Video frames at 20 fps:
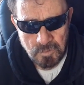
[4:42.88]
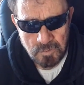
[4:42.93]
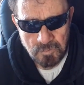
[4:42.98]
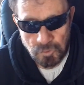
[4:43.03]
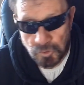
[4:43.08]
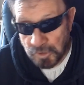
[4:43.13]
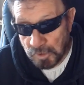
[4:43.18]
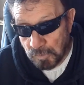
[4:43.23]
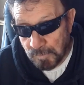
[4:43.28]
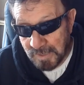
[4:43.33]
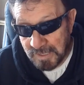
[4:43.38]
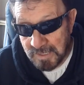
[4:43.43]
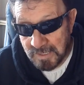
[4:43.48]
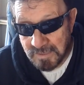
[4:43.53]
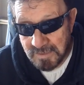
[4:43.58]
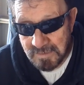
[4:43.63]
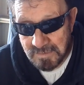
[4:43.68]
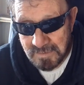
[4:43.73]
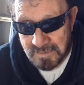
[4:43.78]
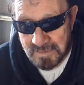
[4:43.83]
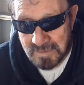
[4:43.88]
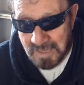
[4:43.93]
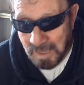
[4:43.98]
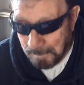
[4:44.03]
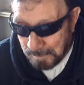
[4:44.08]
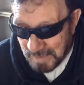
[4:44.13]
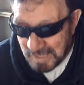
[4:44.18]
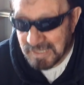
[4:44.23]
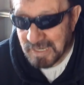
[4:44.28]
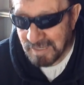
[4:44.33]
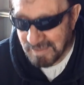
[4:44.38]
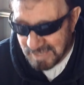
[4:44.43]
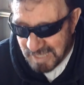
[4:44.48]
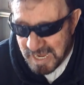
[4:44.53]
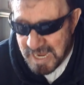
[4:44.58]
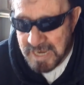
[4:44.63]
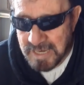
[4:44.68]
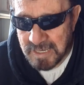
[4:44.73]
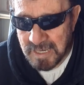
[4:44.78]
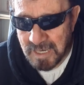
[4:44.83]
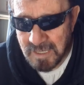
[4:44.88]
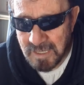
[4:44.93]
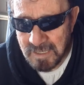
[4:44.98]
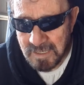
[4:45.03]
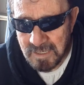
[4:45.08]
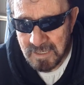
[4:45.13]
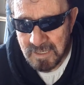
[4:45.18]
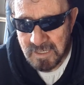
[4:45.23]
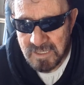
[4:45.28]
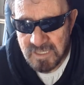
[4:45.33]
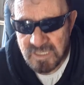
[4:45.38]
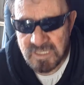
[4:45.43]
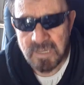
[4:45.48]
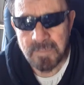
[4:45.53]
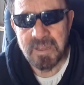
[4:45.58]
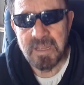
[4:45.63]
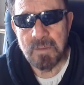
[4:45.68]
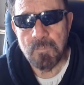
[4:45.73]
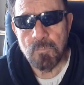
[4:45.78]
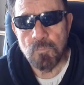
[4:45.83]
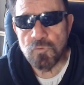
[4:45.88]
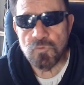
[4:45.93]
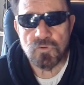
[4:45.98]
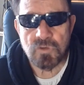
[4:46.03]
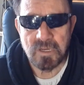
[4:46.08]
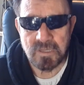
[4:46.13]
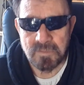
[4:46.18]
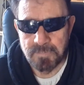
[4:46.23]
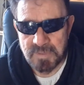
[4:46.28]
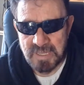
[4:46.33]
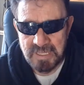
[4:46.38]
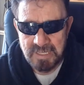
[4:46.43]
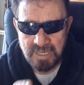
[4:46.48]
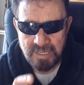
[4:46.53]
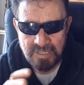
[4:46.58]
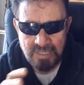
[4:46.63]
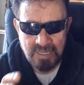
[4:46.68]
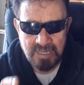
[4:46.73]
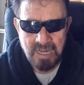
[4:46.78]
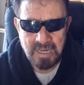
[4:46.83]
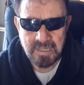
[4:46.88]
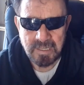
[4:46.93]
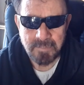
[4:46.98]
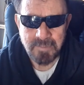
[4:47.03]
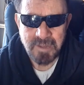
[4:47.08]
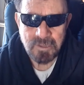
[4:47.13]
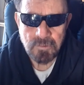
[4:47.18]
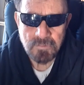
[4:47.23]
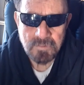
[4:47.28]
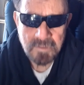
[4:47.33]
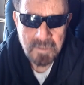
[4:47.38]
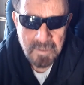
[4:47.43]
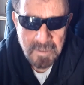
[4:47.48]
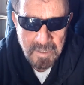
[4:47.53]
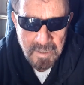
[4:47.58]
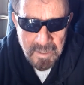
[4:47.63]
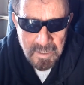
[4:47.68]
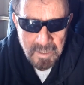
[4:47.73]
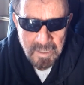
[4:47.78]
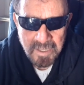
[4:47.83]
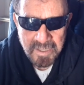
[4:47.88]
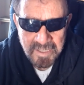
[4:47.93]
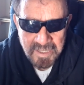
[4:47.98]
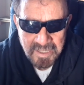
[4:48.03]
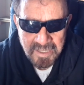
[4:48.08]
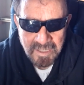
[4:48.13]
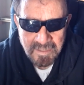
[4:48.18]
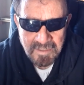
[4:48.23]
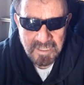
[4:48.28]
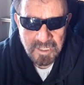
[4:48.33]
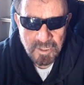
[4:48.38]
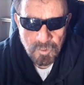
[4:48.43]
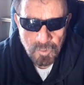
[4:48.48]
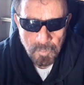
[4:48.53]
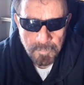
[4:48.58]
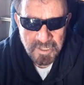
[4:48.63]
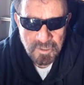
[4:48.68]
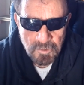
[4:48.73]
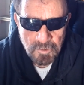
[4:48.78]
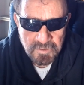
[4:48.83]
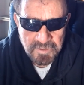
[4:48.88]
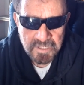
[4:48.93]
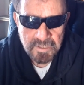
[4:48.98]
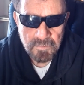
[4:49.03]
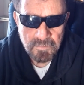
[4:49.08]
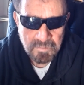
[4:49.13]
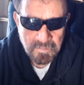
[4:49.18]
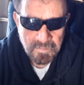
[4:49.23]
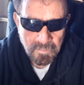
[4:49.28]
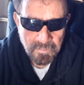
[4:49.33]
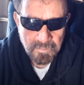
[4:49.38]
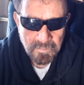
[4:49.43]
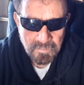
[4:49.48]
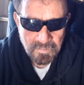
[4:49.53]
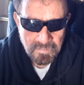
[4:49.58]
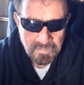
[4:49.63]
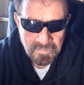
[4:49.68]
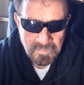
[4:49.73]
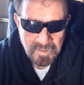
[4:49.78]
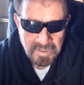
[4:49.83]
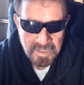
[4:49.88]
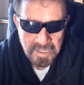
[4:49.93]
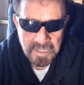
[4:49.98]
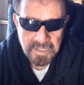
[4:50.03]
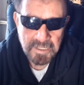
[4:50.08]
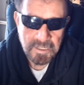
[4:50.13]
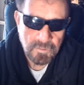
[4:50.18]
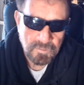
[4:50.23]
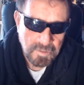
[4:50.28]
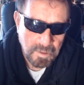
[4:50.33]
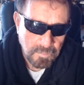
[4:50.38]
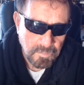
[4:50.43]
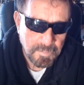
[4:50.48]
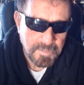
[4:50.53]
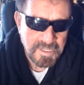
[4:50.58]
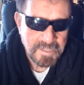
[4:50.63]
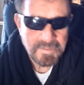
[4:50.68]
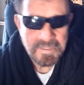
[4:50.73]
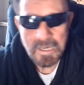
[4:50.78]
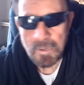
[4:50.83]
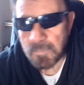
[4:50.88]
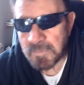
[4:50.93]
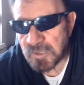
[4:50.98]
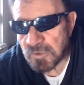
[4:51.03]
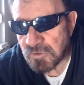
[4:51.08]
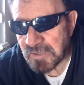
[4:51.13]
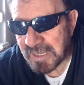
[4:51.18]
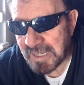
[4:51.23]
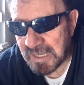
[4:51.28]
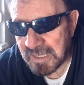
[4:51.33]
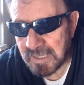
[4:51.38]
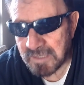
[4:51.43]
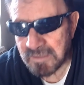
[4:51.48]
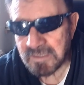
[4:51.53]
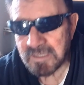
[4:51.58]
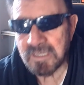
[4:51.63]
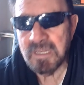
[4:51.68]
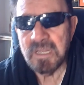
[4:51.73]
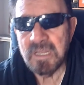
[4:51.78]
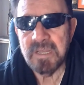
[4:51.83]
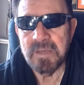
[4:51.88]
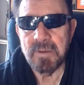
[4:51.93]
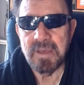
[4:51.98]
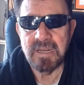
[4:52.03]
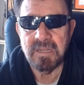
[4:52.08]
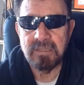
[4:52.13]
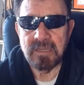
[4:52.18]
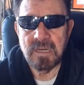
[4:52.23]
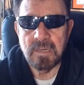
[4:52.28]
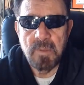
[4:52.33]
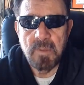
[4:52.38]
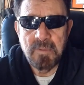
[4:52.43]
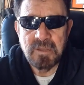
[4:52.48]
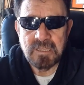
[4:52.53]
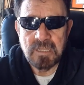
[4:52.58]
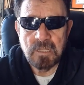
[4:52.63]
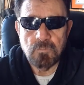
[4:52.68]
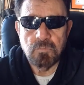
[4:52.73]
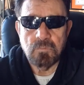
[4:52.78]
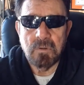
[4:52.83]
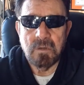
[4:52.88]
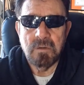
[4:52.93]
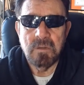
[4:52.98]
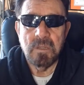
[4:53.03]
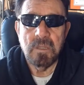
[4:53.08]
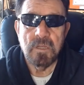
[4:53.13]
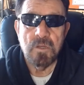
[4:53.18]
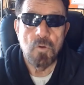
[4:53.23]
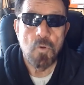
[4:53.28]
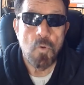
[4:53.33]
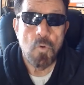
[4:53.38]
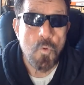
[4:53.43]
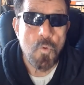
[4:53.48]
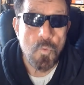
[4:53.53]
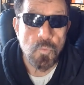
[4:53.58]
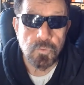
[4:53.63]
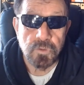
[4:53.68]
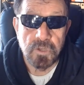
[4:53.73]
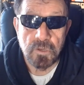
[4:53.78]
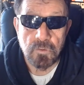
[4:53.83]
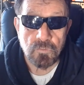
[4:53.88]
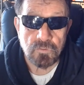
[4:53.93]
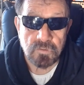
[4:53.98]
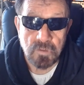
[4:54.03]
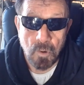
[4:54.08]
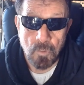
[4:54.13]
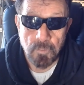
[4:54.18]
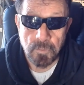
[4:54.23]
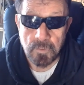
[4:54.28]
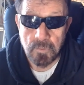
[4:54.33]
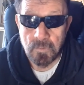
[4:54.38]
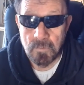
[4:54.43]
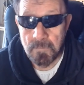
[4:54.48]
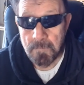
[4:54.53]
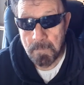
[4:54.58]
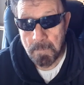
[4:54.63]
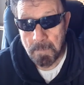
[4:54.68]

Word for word: yo tengo varias, las piedras de Ica, se ve muchas piedras de Ica grabados, gigantes comiendo comiéndose este dinosaurios y dinosaurios comiendo ese gigantes. Eran de la misma estatura. Un dinosaurio